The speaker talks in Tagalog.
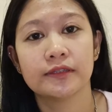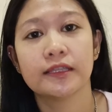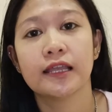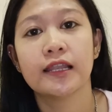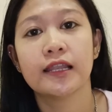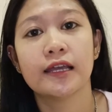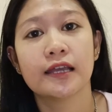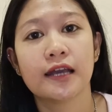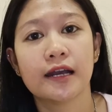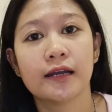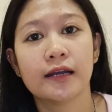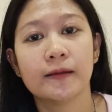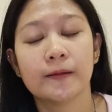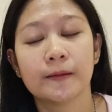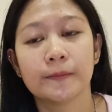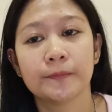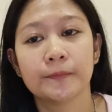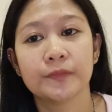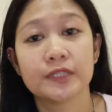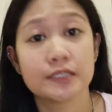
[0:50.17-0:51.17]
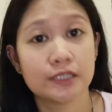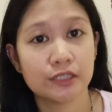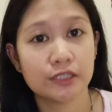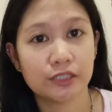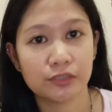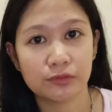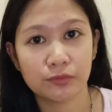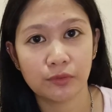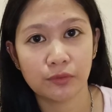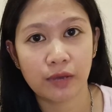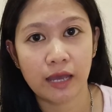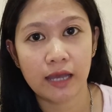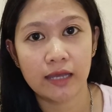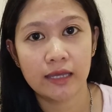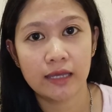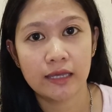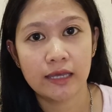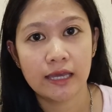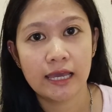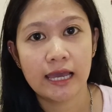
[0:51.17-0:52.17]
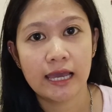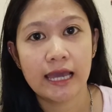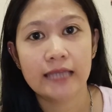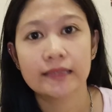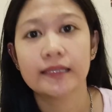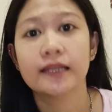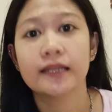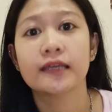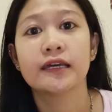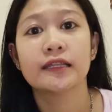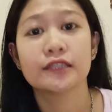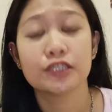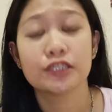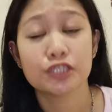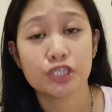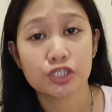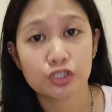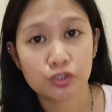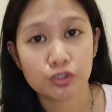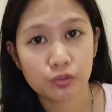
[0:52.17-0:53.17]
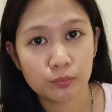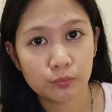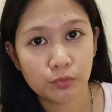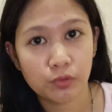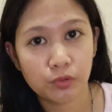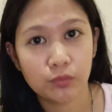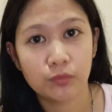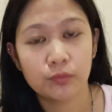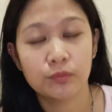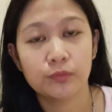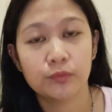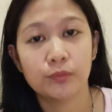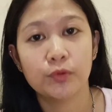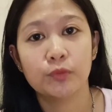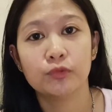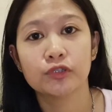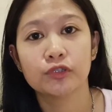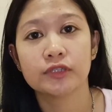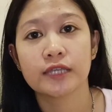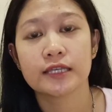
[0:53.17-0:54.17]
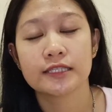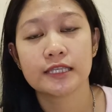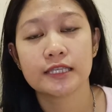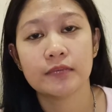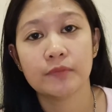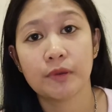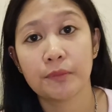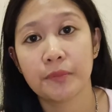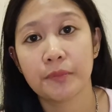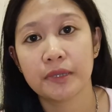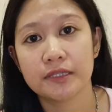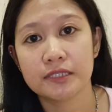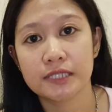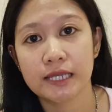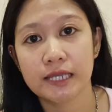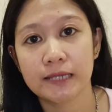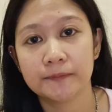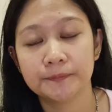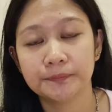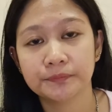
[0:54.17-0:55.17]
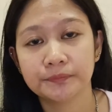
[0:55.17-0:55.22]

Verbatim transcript: talagang desidido ka at talagang desisyon mo pumunta sa ibang bansa.